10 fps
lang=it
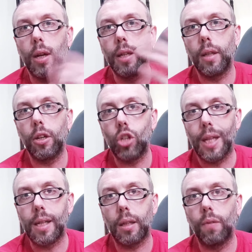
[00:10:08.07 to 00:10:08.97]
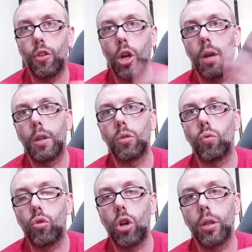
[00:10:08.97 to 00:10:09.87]
le intelligenze artificiali quando
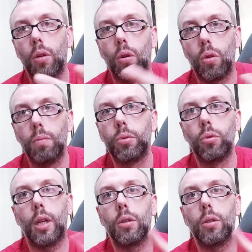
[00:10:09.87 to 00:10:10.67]
tu giochi col computer,